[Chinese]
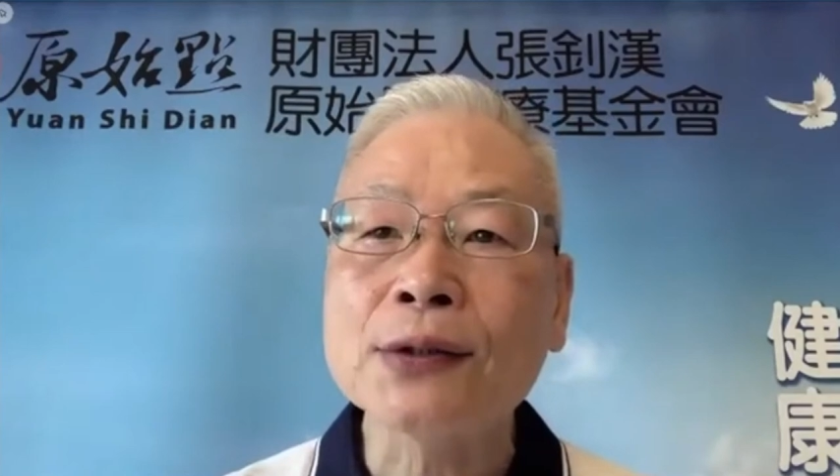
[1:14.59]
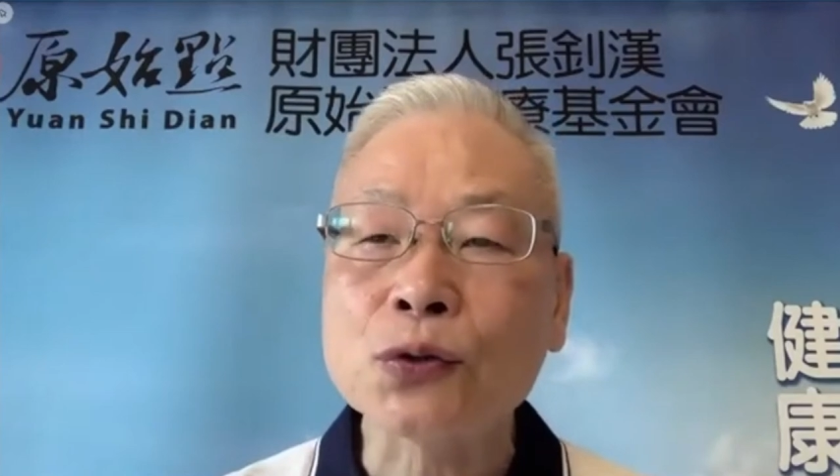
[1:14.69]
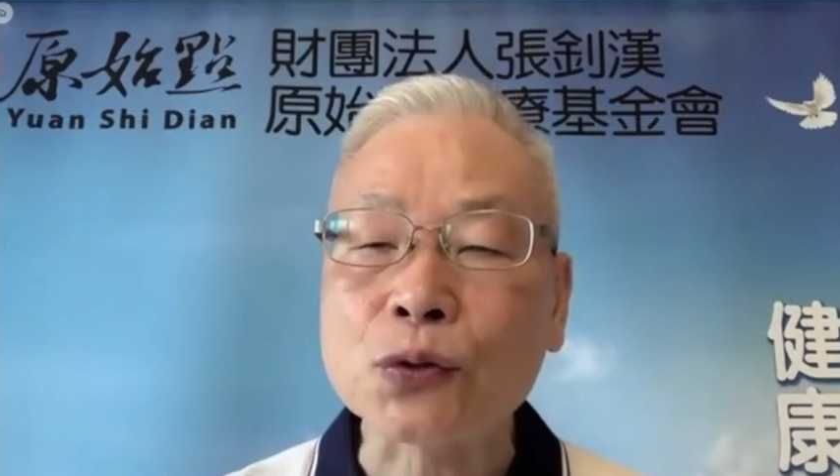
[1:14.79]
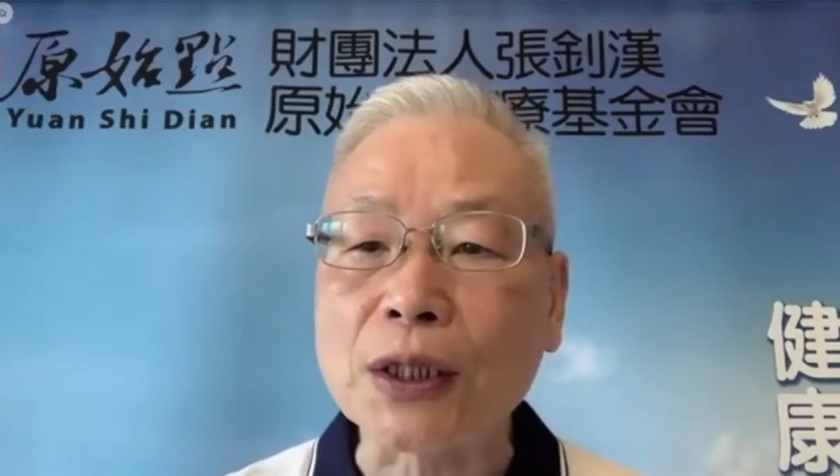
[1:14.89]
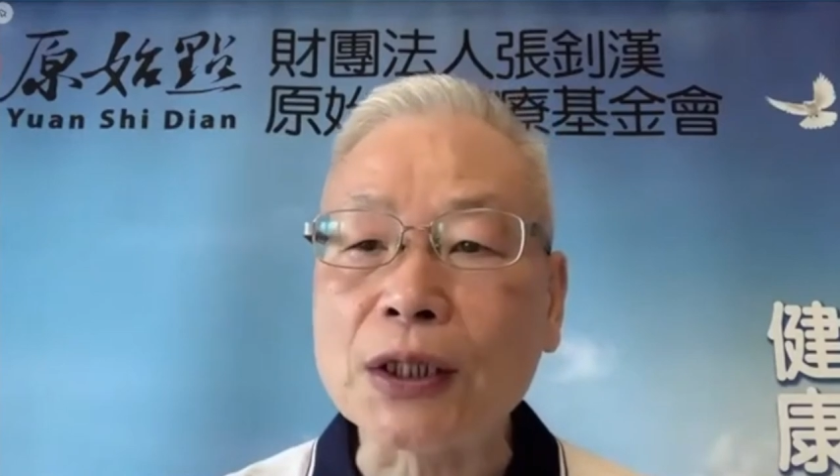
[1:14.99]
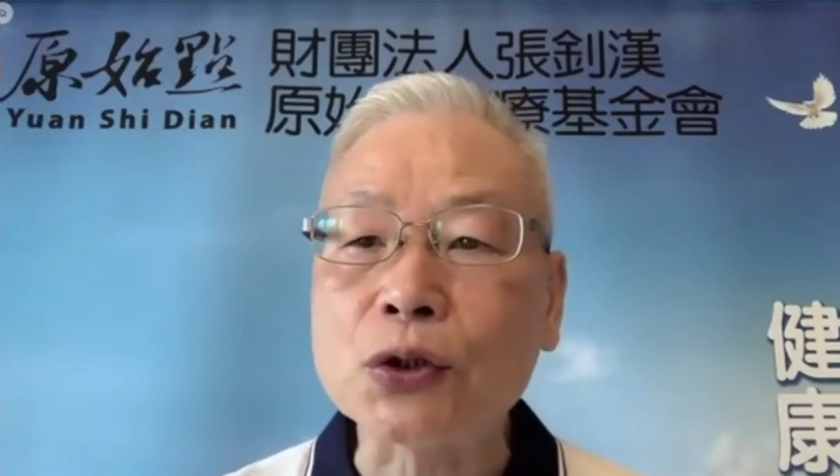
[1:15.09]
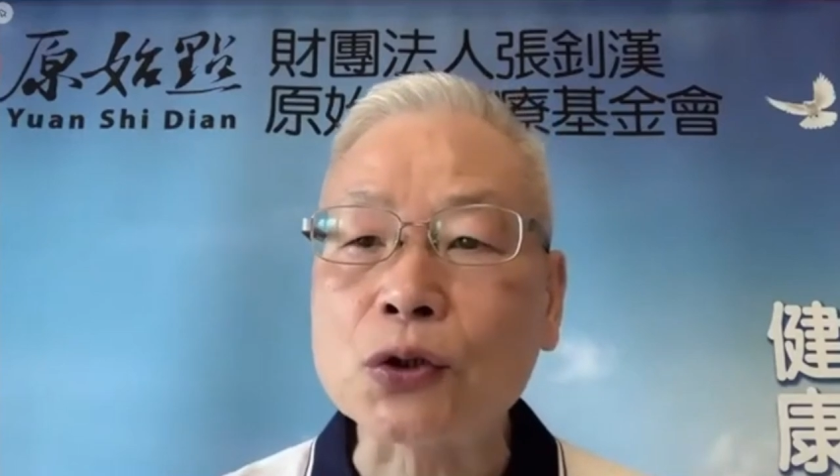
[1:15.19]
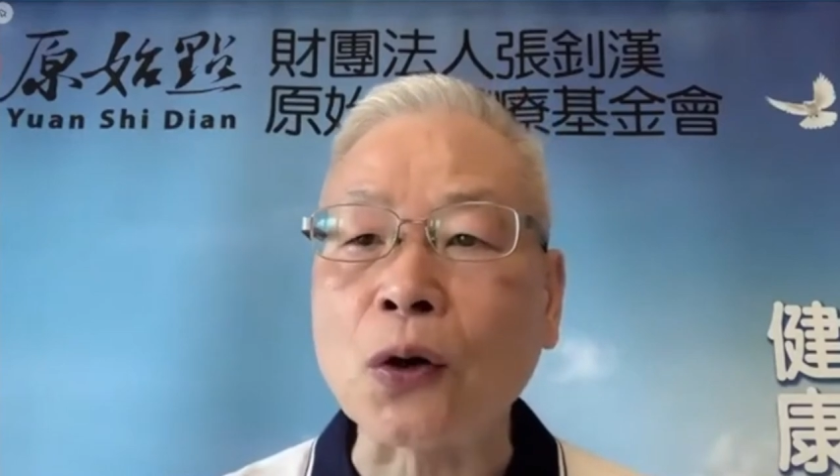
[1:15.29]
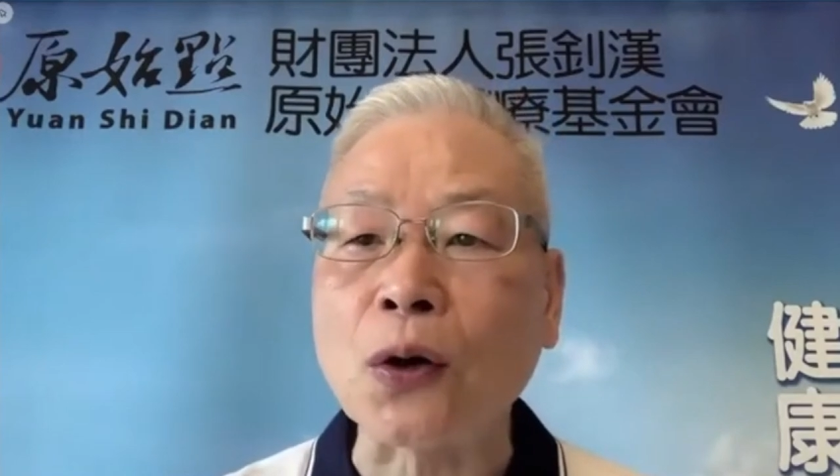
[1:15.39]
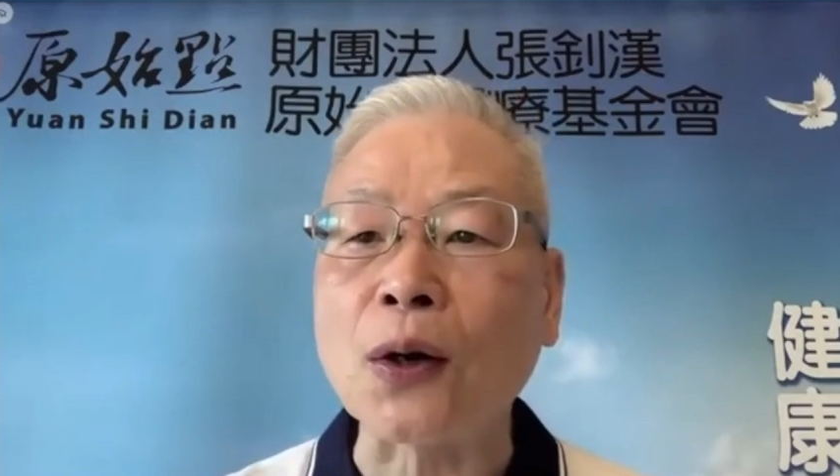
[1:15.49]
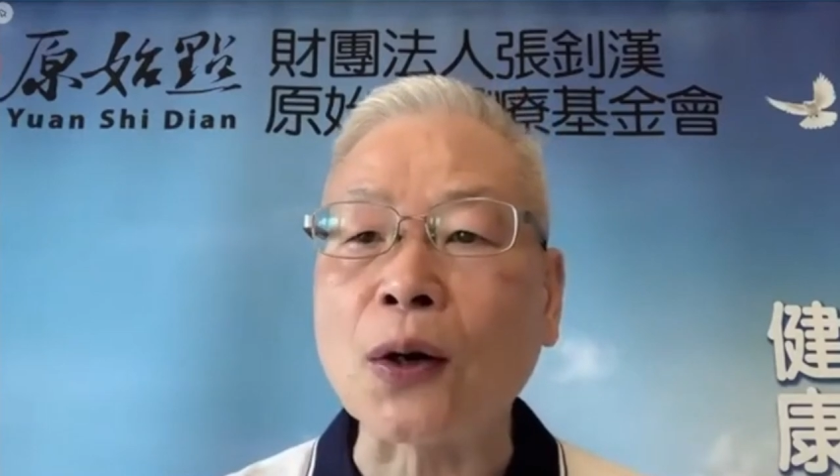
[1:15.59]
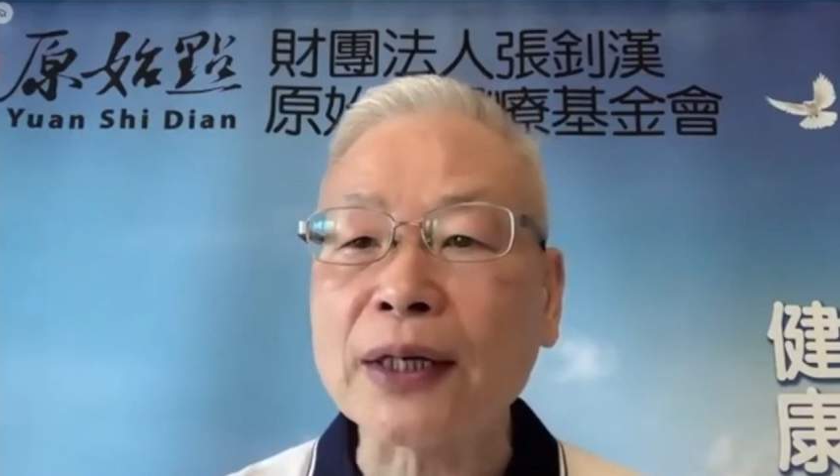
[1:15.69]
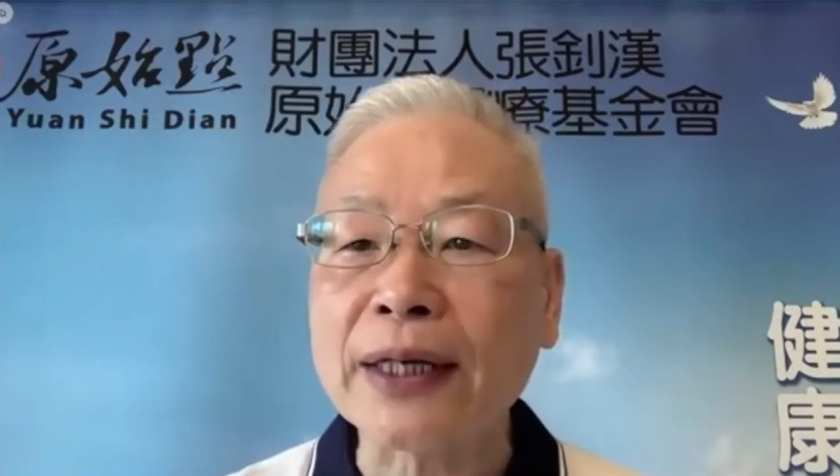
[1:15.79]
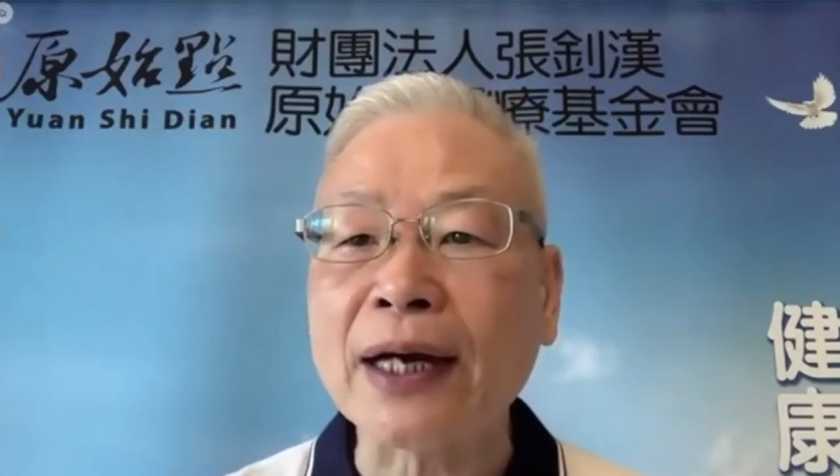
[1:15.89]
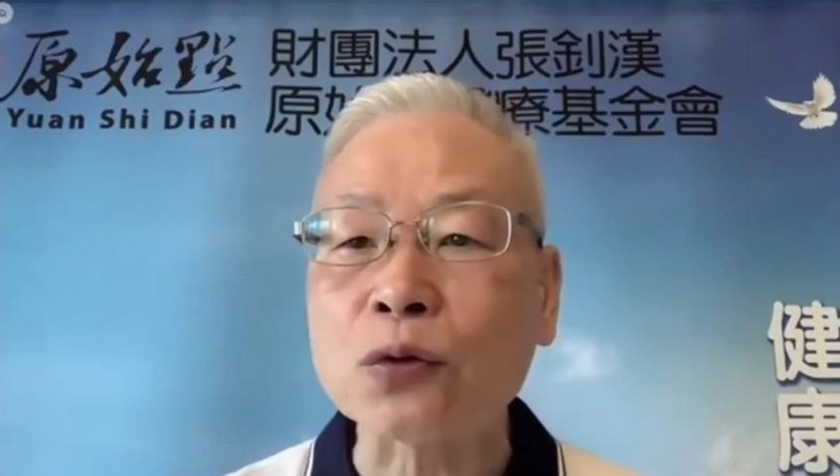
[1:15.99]
水肿、
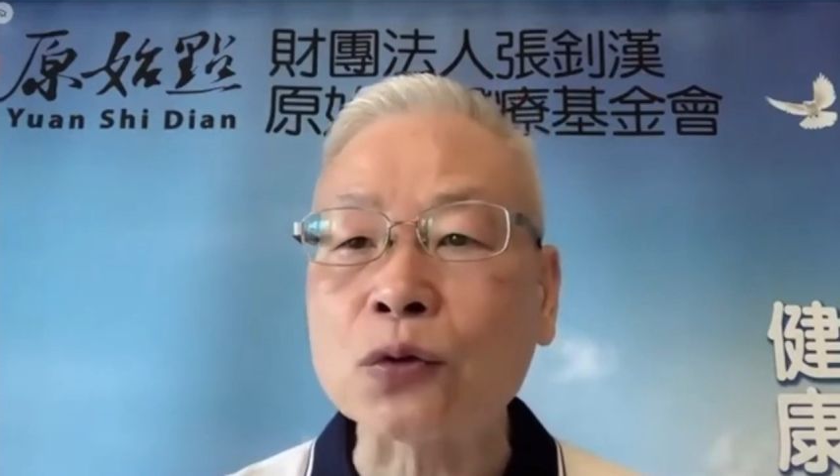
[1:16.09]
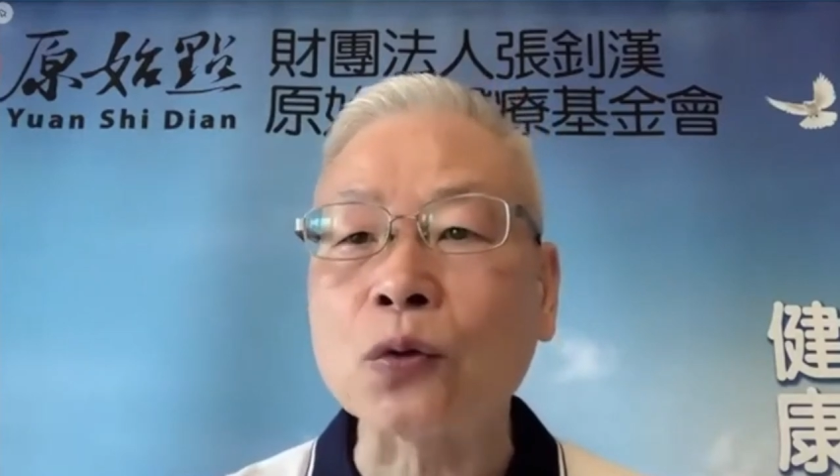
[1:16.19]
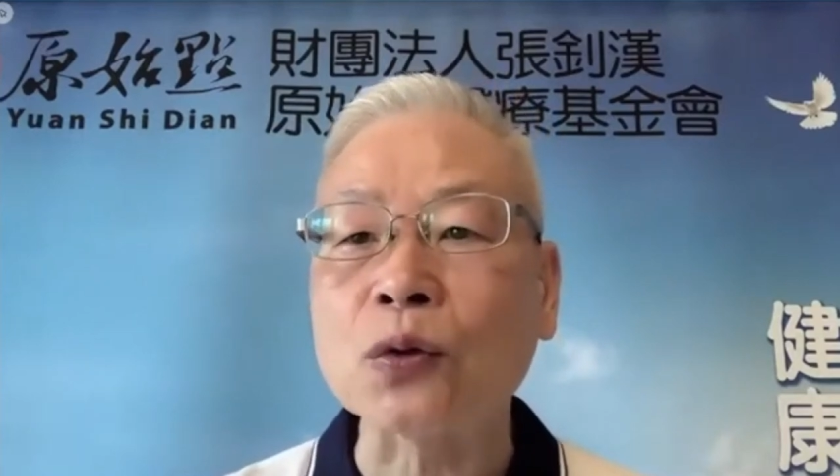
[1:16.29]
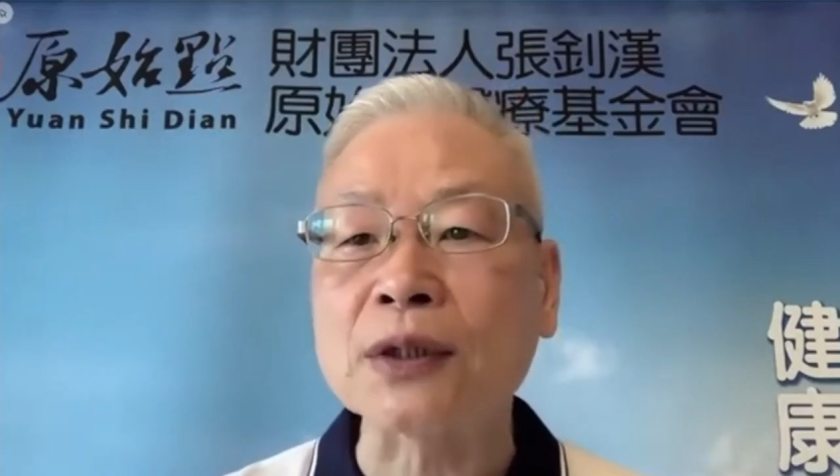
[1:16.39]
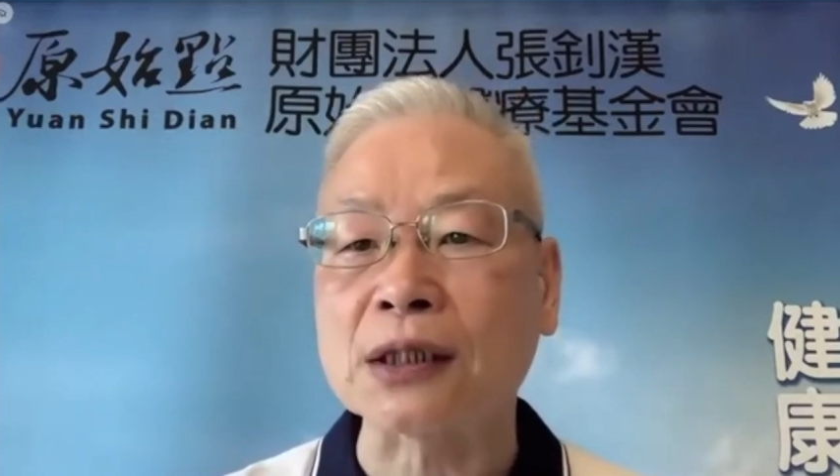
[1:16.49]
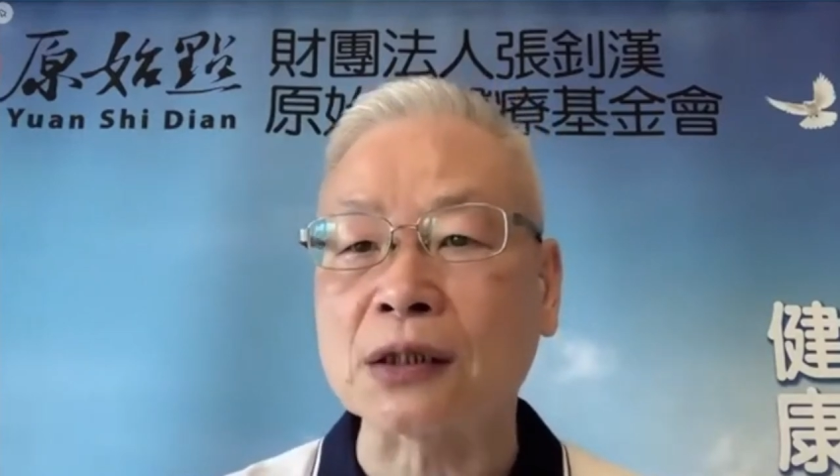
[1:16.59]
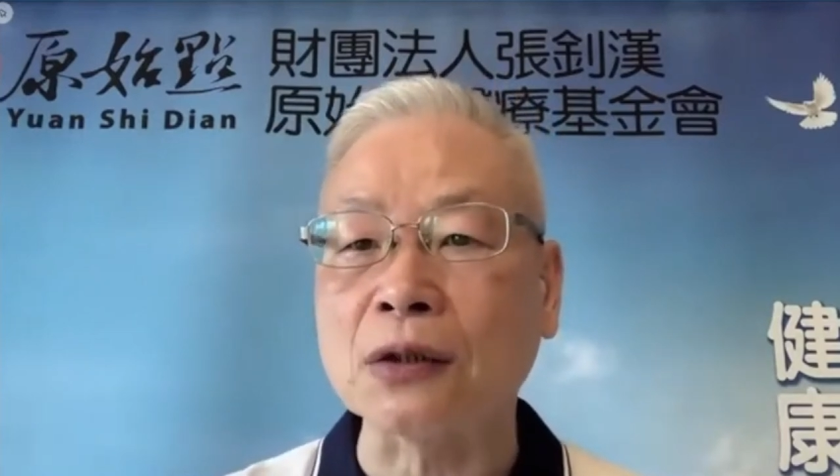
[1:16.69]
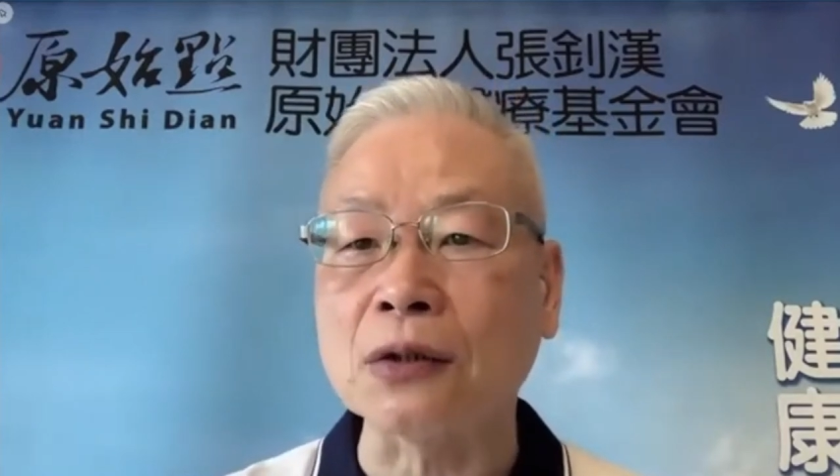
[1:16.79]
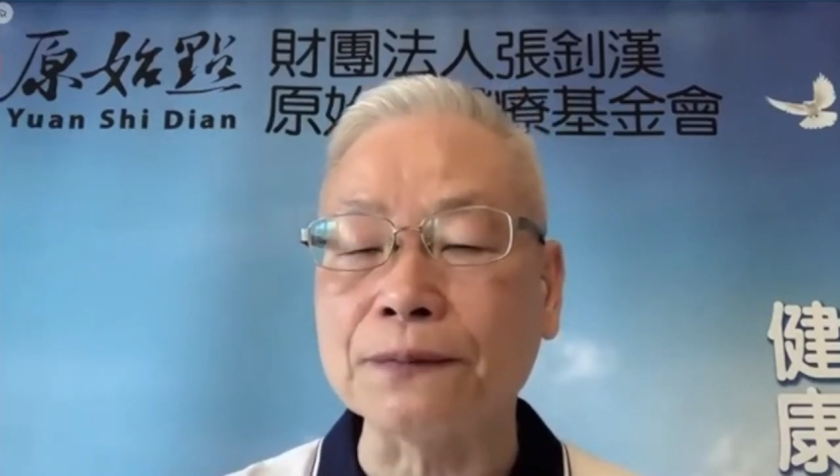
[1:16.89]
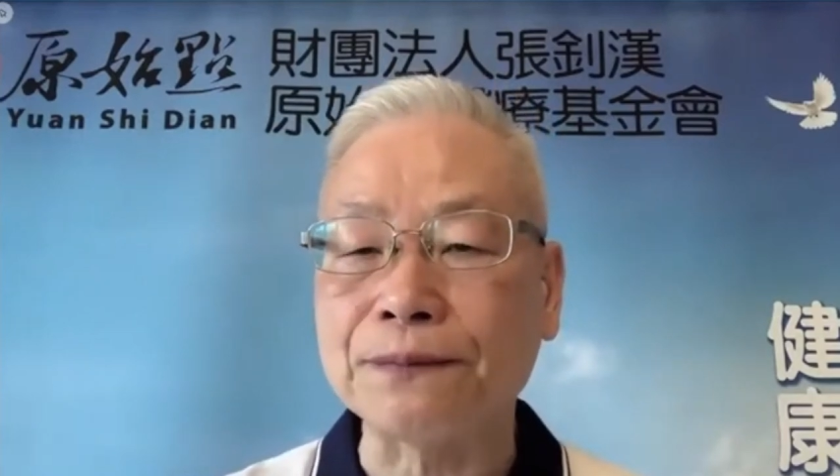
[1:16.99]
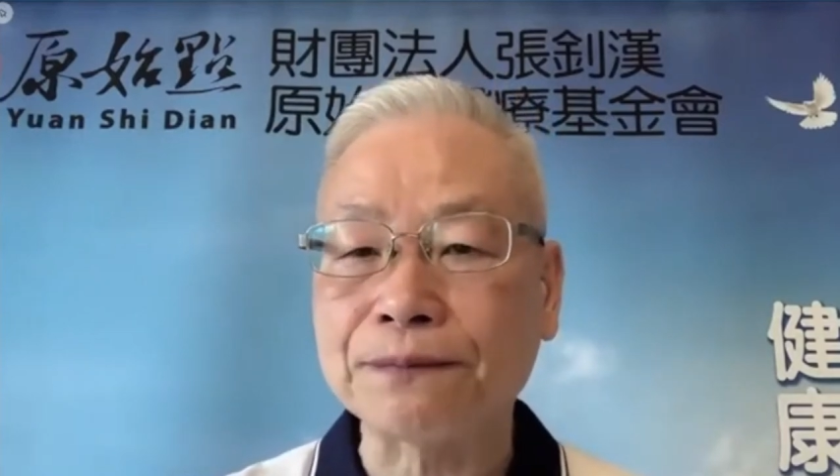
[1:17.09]
尿多的时候，